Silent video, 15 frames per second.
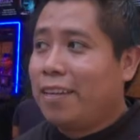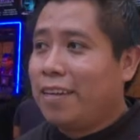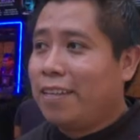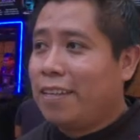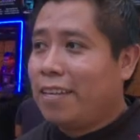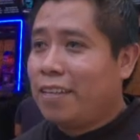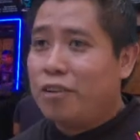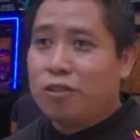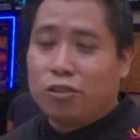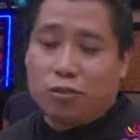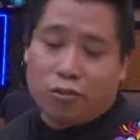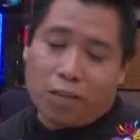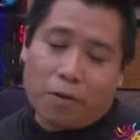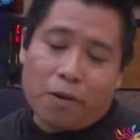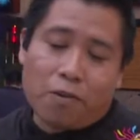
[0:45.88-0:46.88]
de, de
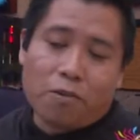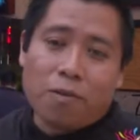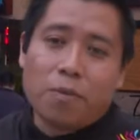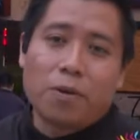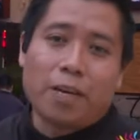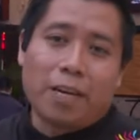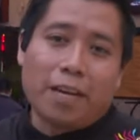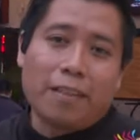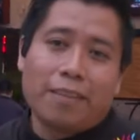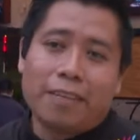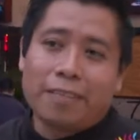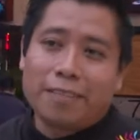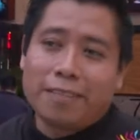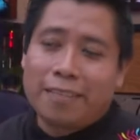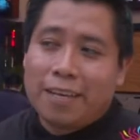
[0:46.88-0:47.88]
nuestro trabajo como
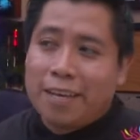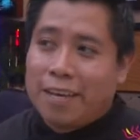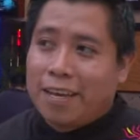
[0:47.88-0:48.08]
gerentes